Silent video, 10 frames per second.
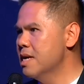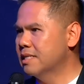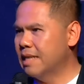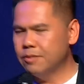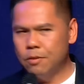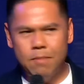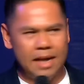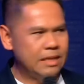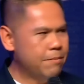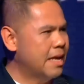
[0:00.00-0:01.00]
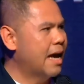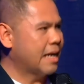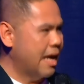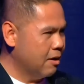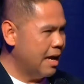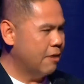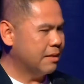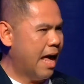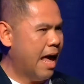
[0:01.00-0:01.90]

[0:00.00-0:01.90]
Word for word: ทรัพย์สมบัติจะมีอะไรก็แล้ว แต่